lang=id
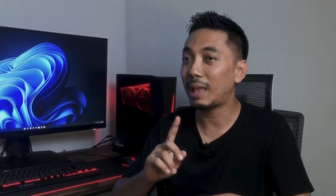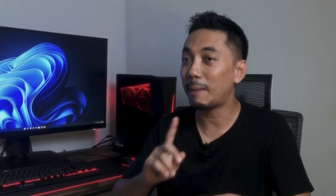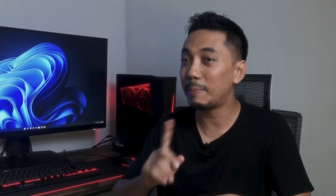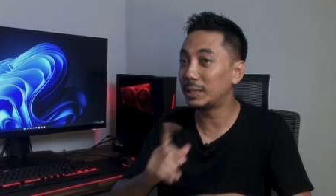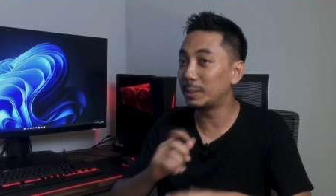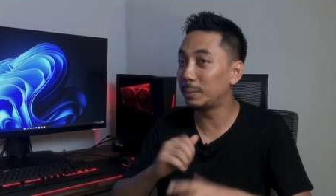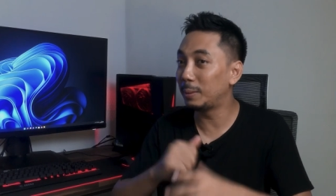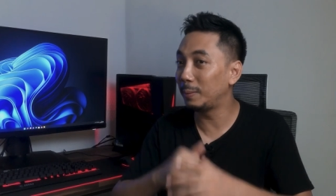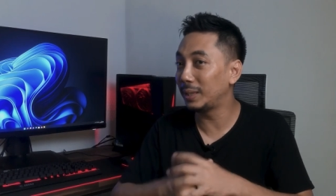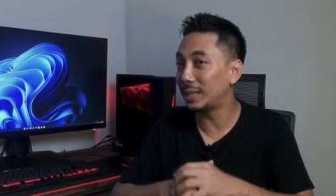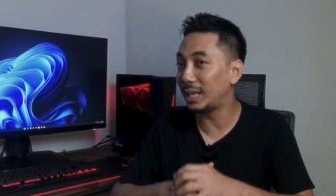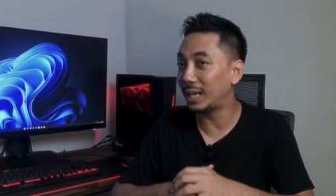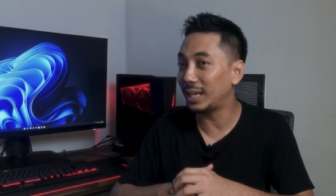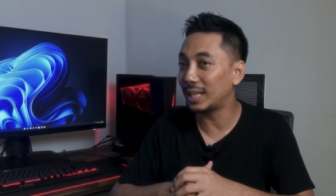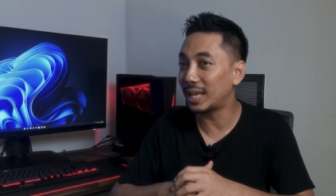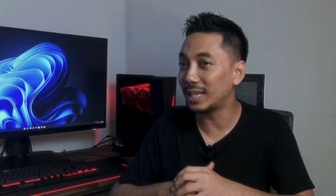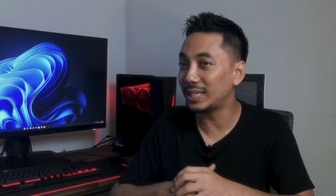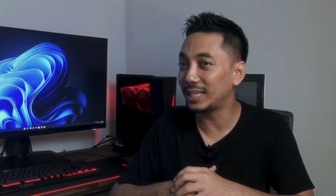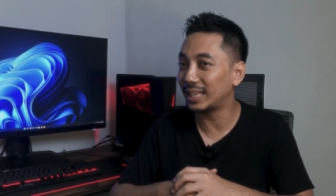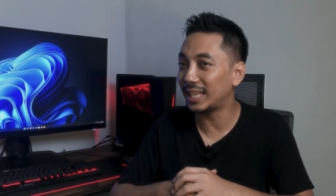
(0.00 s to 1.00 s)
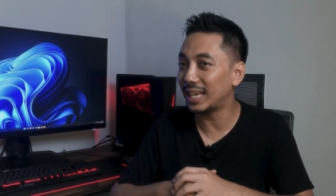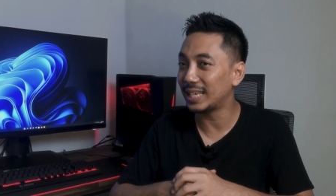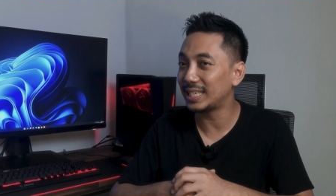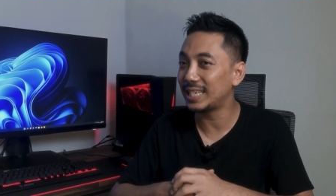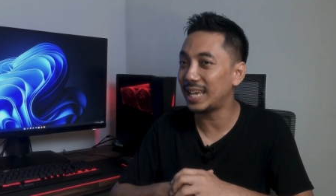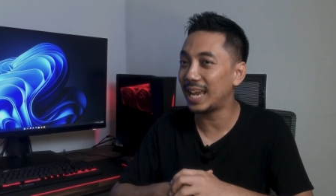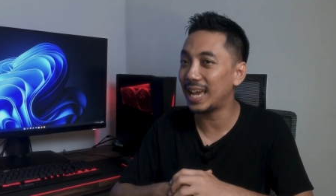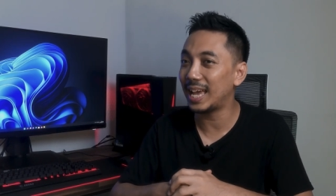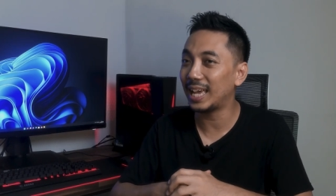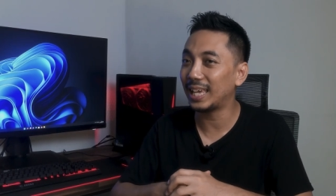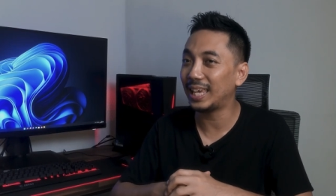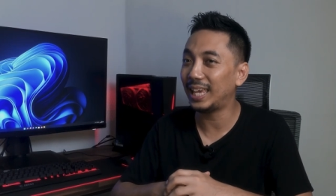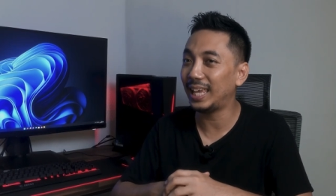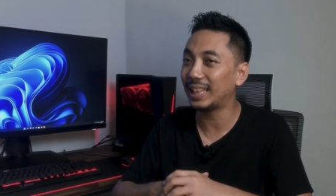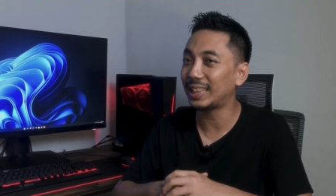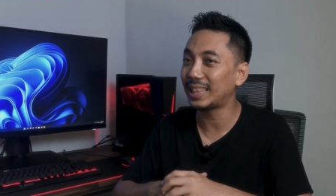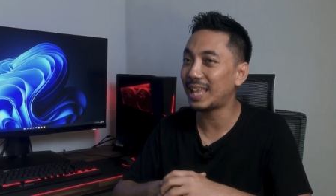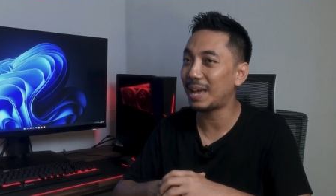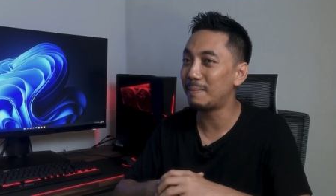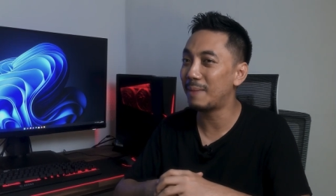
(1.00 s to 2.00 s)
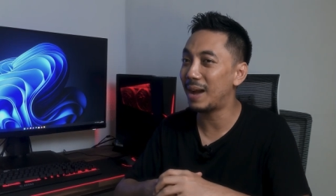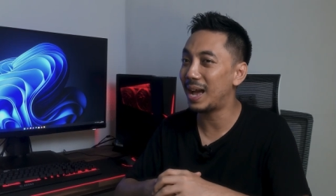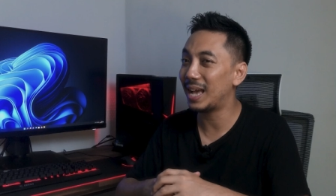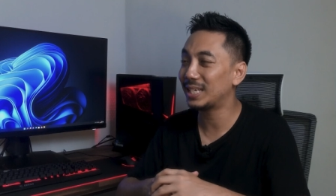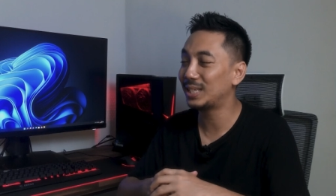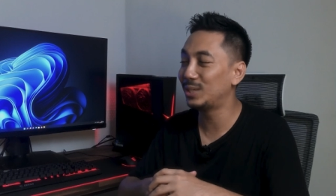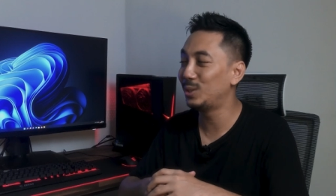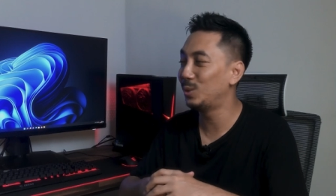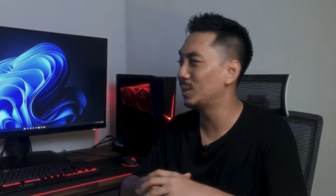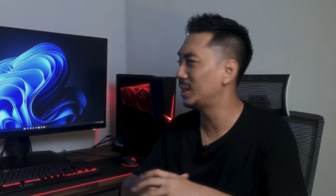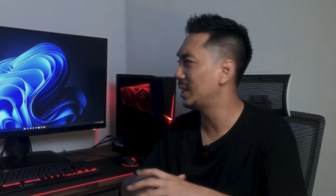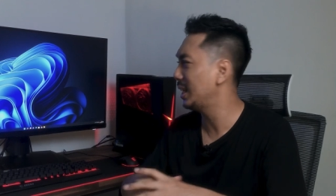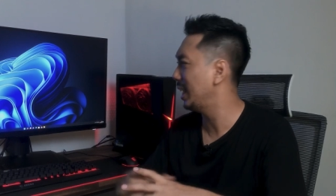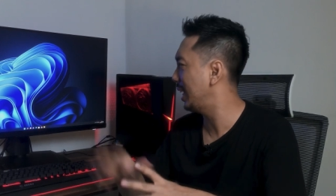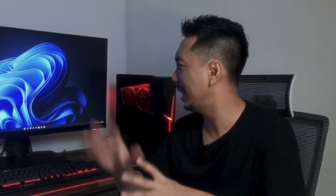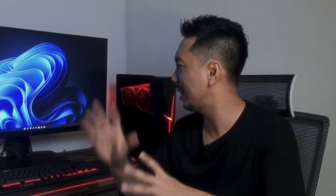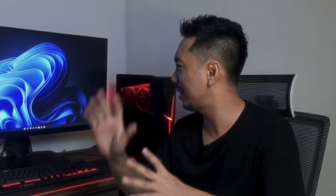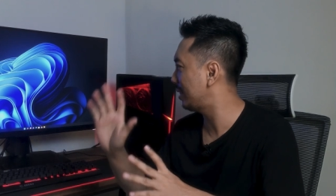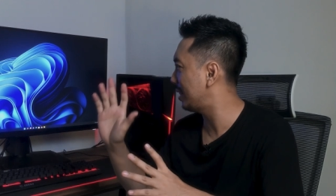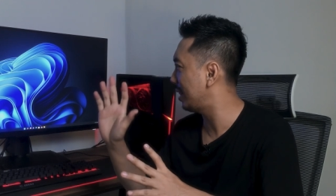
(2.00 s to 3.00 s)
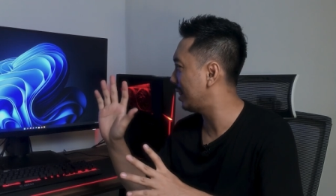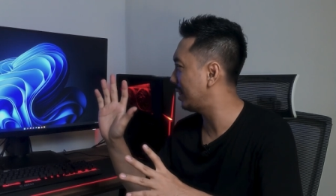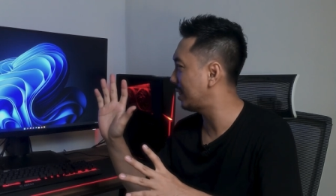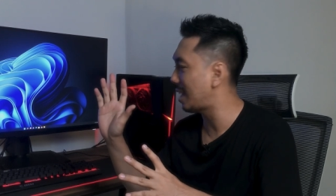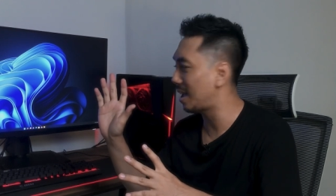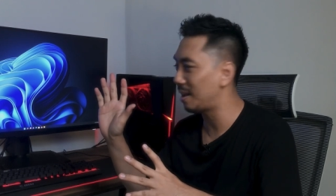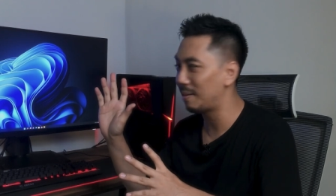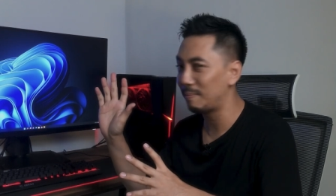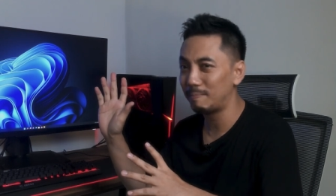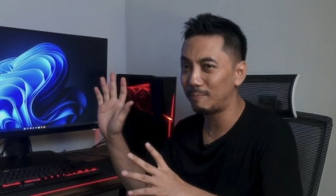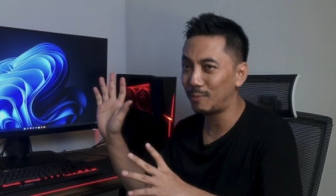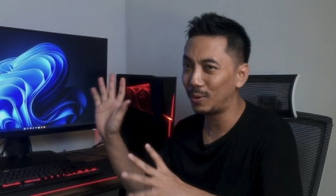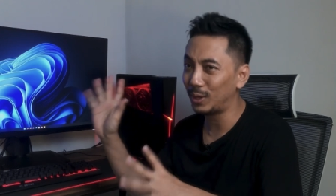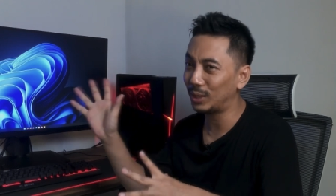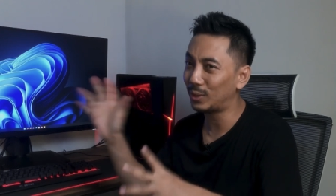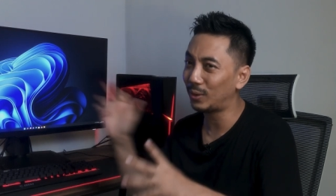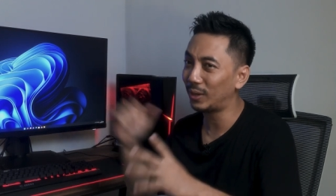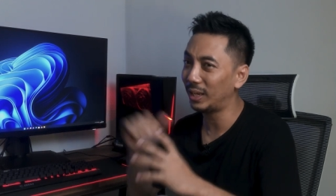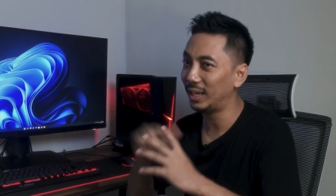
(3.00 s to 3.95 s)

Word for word: Tapi sebelum kita lihat hasil tesnya, kita bahas dulu sedikit tentang monitor